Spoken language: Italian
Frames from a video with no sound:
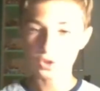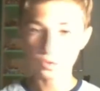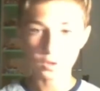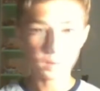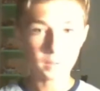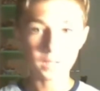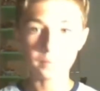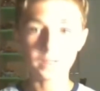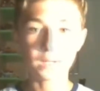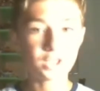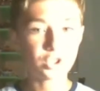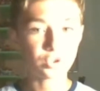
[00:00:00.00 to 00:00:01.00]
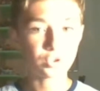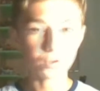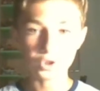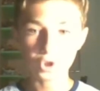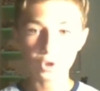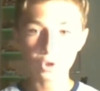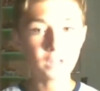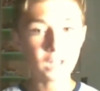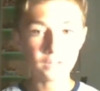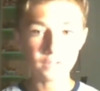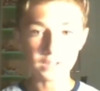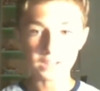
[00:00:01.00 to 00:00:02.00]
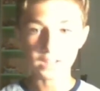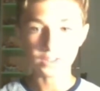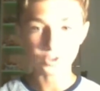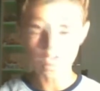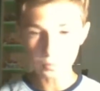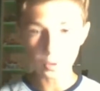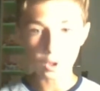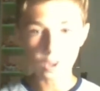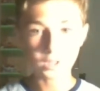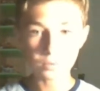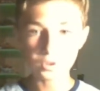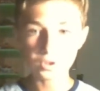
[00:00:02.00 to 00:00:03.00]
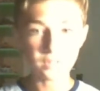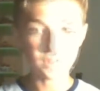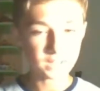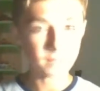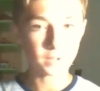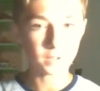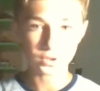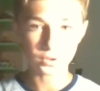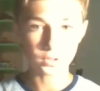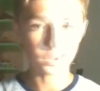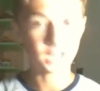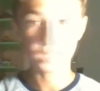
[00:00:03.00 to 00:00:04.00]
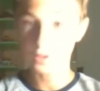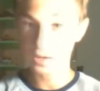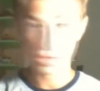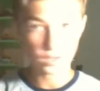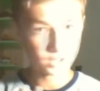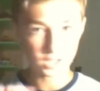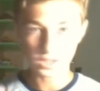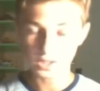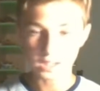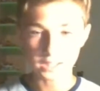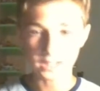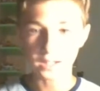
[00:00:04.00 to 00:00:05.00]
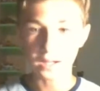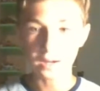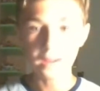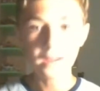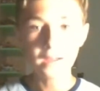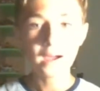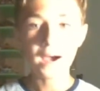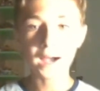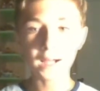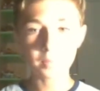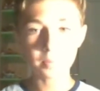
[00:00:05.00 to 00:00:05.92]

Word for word: assolutamente perché ci sono in gioco delle vite. Sono morte più di 20 persone e non è una cosa da scherzare. Anche